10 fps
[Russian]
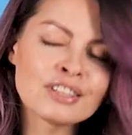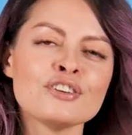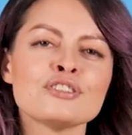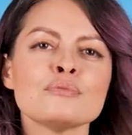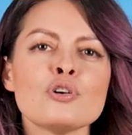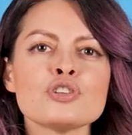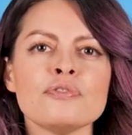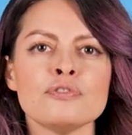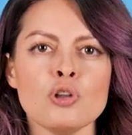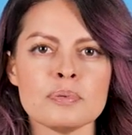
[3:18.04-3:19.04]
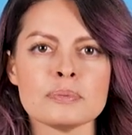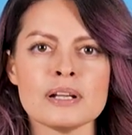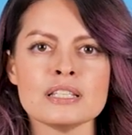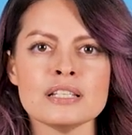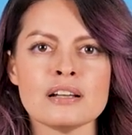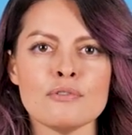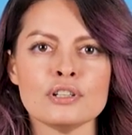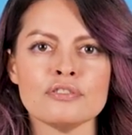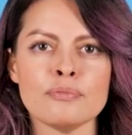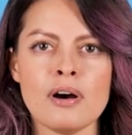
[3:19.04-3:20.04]
То есть ты можешь в лоб спросить
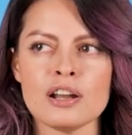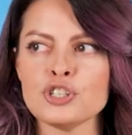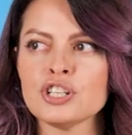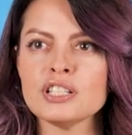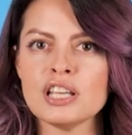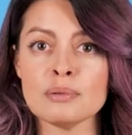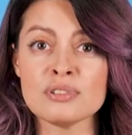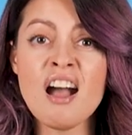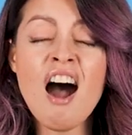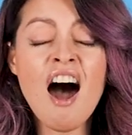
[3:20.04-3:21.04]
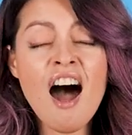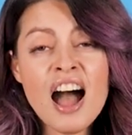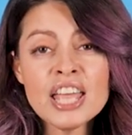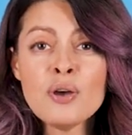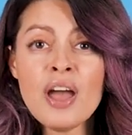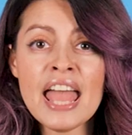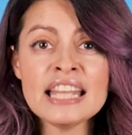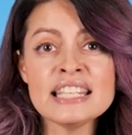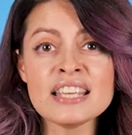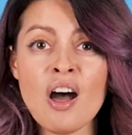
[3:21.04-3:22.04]
кого-то в барчике где-нибудь. Are you
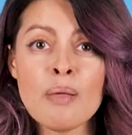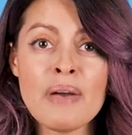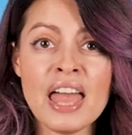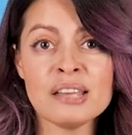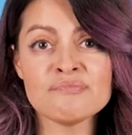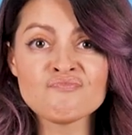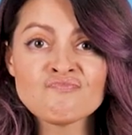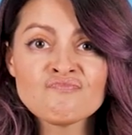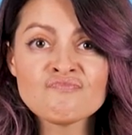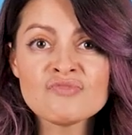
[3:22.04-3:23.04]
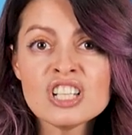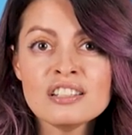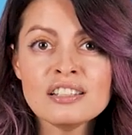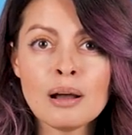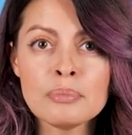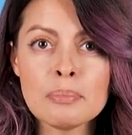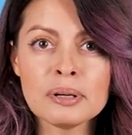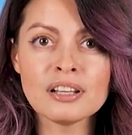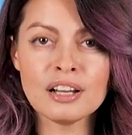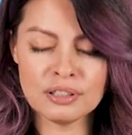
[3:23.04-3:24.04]
hitting on me? Ты ко мне
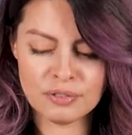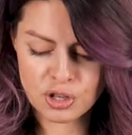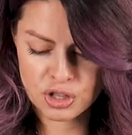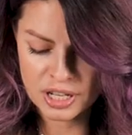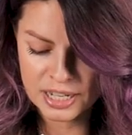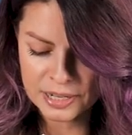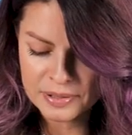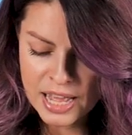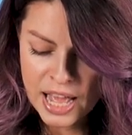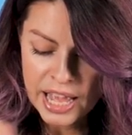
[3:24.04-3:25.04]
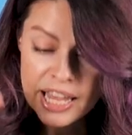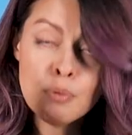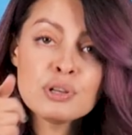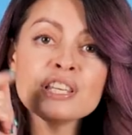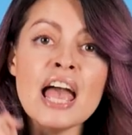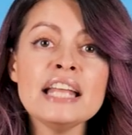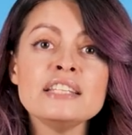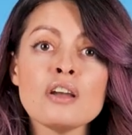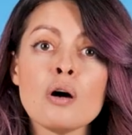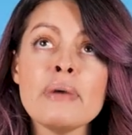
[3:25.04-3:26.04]
подкатываешь? Или He was
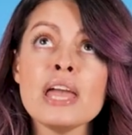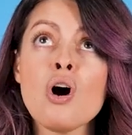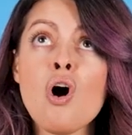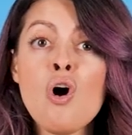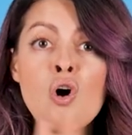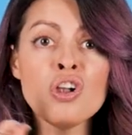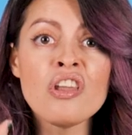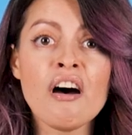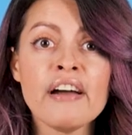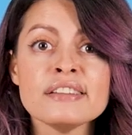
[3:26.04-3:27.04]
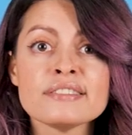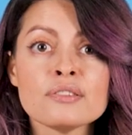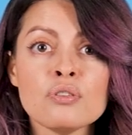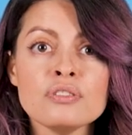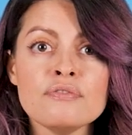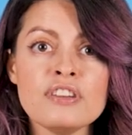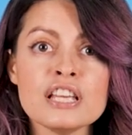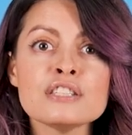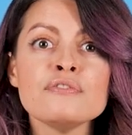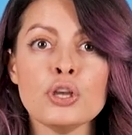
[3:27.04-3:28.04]
hitting on me all night. Он
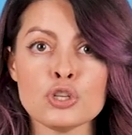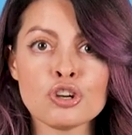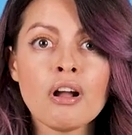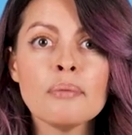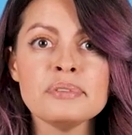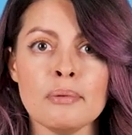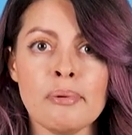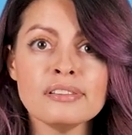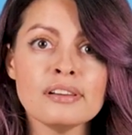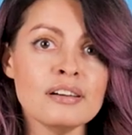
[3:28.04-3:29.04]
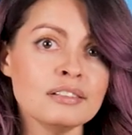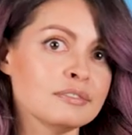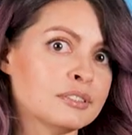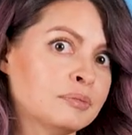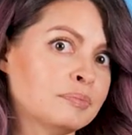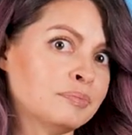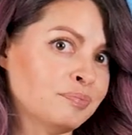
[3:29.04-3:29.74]
весь вечер ко мне подкатывал.